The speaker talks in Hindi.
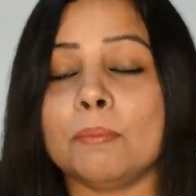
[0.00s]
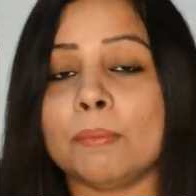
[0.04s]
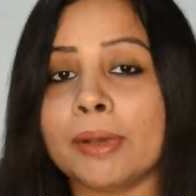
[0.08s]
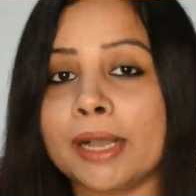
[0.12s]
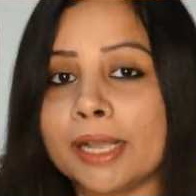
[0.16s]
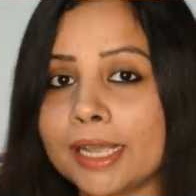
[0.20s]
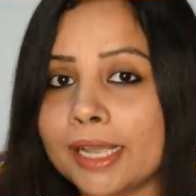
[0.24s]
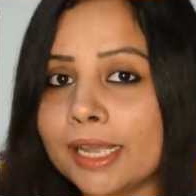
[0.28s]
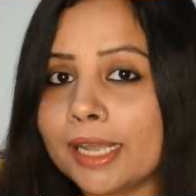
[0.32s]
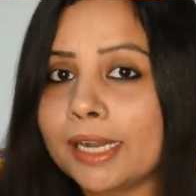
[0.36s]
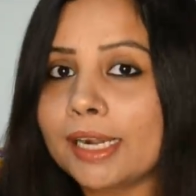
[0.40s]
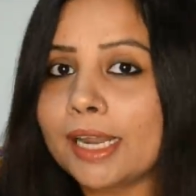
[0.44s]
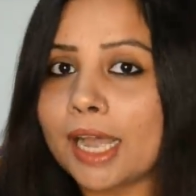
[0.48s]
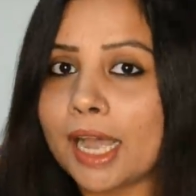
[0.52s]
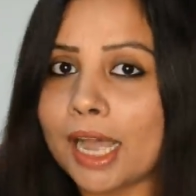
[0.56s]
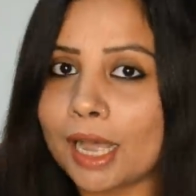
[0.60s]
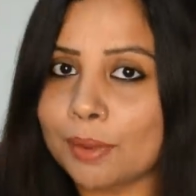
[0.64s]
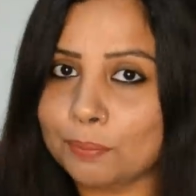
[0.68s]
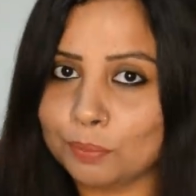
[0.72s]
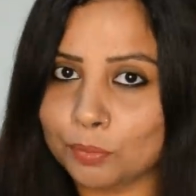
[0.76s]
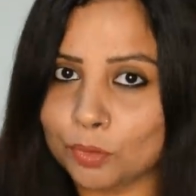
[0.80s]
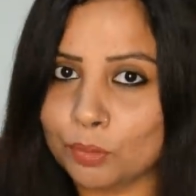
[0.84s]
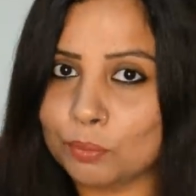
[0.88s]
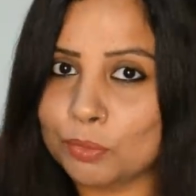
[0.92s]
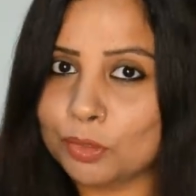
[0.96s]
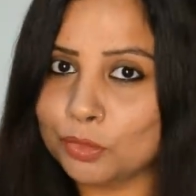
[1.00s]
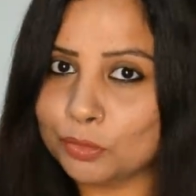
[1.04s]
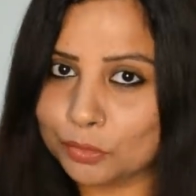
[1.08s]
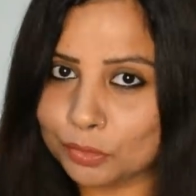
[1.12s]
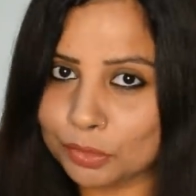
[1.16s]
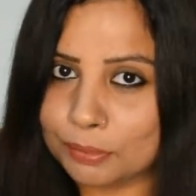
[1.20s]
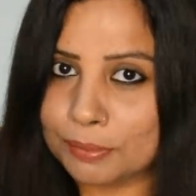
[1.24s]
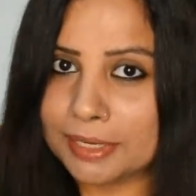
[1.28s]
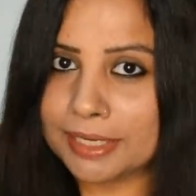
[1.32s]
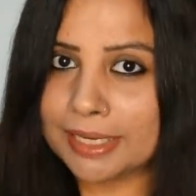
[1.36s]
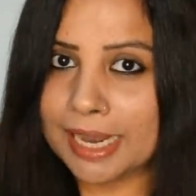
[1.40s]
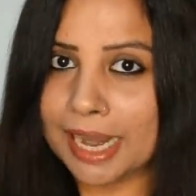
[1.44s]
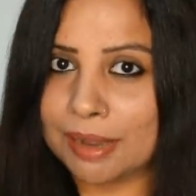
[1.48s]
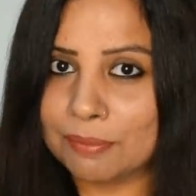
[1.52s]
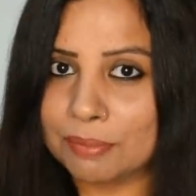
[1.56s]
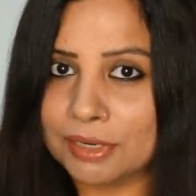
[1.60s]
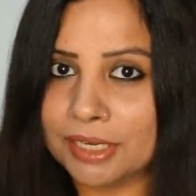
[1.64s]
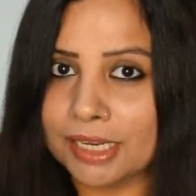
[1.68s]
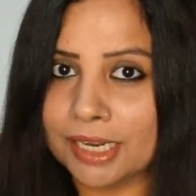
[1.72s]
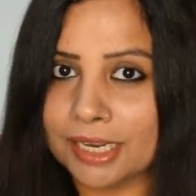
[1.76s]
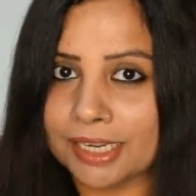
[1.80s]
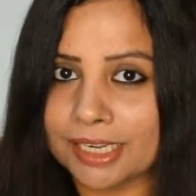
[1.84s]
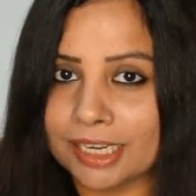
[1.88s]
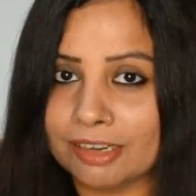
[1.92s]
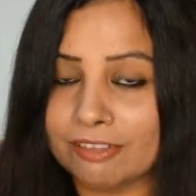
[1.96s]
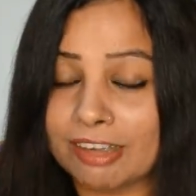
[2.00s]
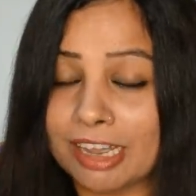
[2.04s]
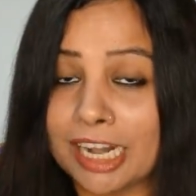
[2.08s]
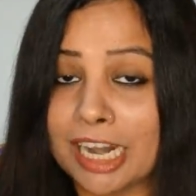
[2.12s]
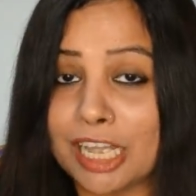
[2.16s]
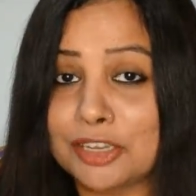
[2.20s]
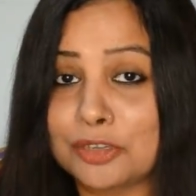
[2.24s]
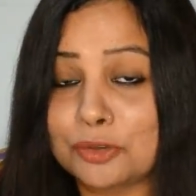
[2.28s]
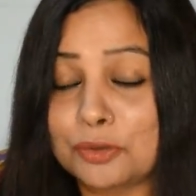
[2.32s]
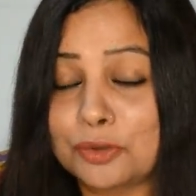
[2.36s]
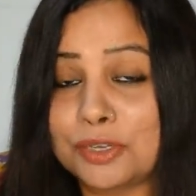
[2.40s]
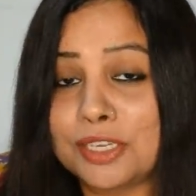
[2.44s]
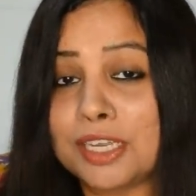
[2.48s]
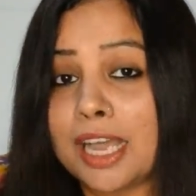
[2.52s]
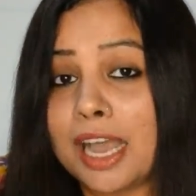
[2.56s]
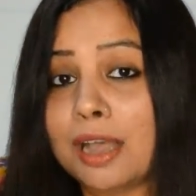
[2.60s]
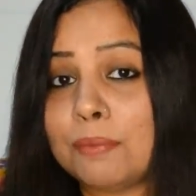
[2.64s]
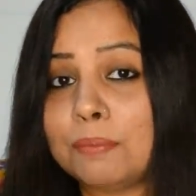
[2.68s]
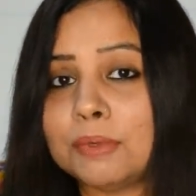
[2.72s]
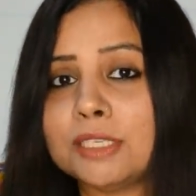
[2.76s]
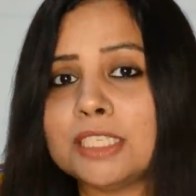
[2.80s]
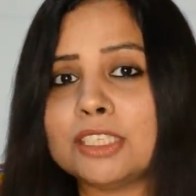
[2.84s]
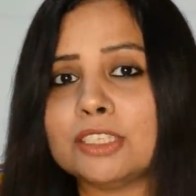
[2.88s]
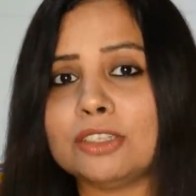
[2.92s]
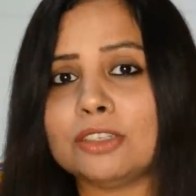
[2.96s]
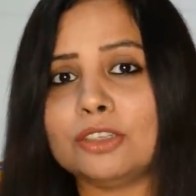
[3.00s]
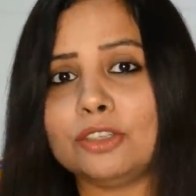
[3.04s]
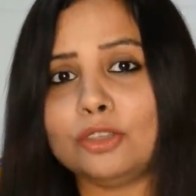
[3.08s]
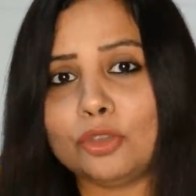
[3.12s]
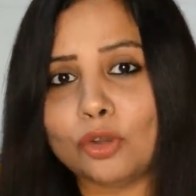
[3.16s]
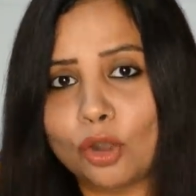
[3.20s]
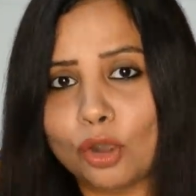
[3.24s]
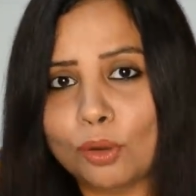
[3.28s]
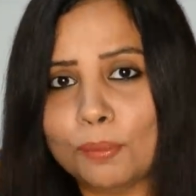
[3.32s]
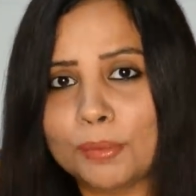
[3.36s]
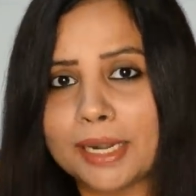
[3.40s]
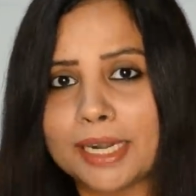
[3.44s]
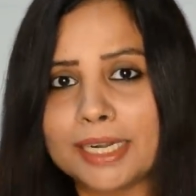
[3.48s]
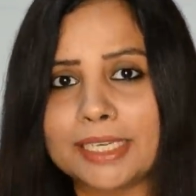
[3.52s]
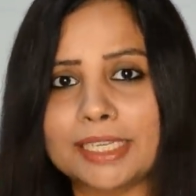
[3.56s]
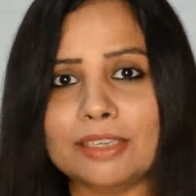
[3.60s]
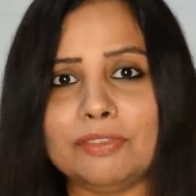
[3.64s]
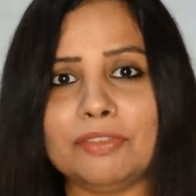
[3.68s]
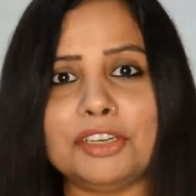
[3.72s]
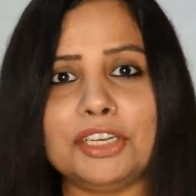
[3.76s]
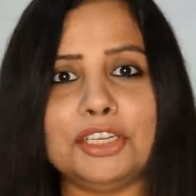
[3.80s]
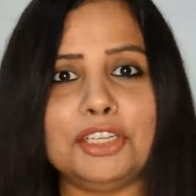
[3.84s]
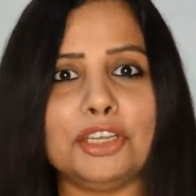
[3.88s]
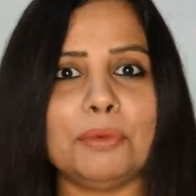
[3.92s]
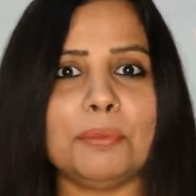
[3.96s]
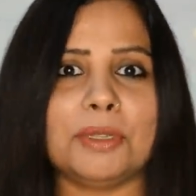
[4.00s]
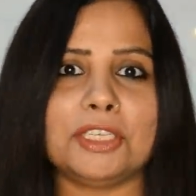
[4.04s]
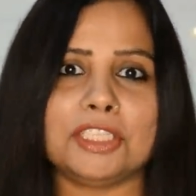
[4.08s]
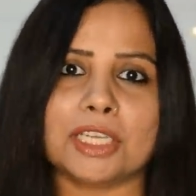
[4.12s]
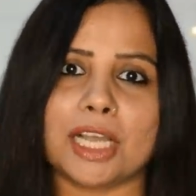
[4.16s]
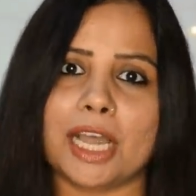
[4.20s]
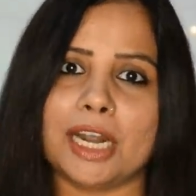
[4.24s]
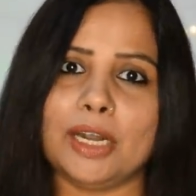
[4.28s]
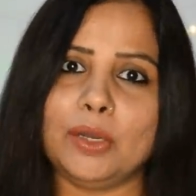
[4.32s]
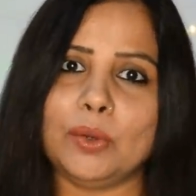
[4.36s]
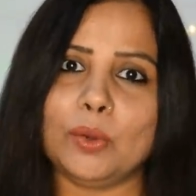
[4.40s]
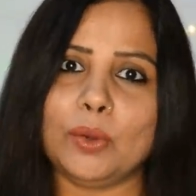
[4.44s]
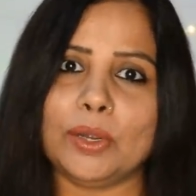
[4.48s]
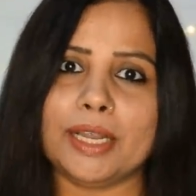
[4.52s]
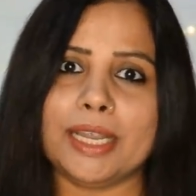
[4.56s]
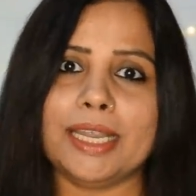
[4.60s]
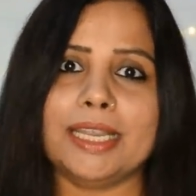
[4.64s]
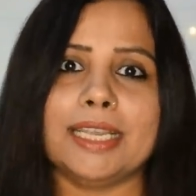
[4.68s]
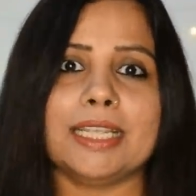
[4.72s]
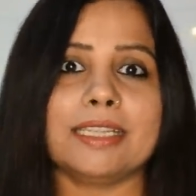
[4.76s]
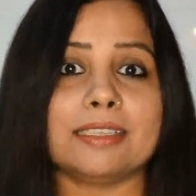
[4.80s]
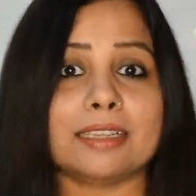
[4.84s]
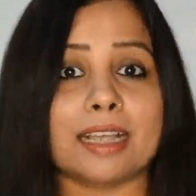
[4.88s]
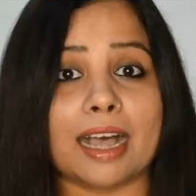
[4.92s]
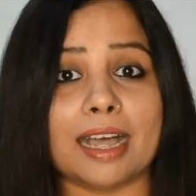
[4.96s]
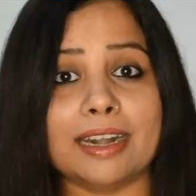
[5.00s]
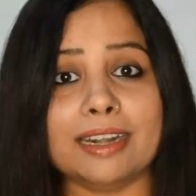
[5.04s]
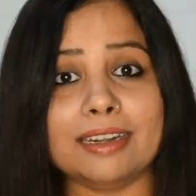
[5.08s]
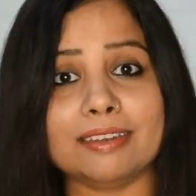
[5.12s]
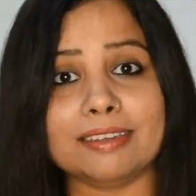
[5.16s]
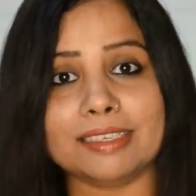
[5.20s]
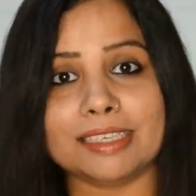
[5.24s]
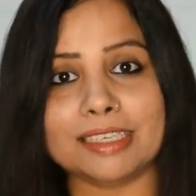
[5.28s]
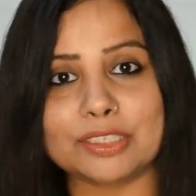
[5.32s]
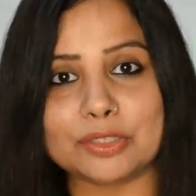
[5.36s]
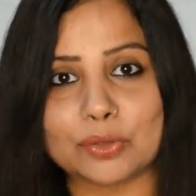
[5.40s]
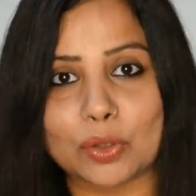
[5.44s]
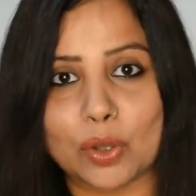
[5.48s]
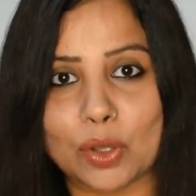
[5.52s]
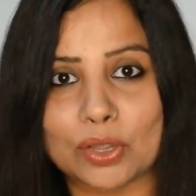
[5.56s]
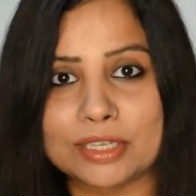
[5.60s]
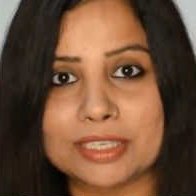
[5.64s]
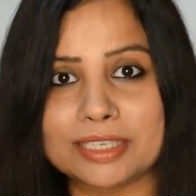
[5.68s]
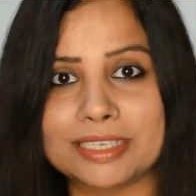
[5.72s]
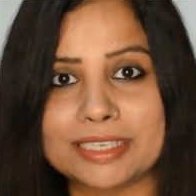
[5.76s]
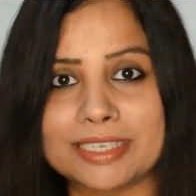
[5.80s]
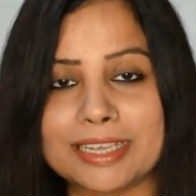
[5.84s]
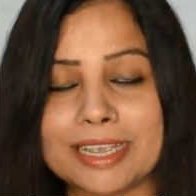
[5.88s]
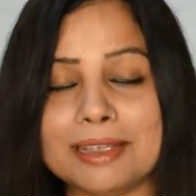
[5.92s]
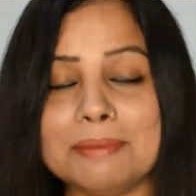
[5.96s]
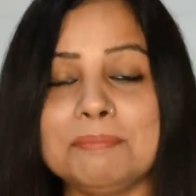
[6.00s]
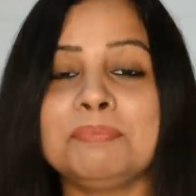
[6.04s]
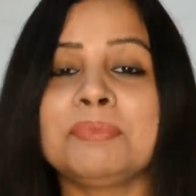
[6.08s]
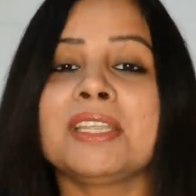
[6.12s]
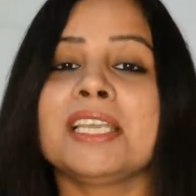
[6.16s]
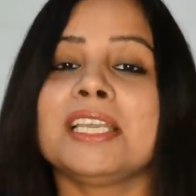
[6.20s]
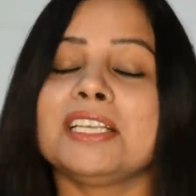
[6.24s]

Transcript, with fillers: मगर आपको बिल्कुल भी टाइम नहीं लगने वाला क्योंकि आप इस दो मिनट की वीडियो में जान लोगे ये सारी ट्रिक्स कौन सी हैं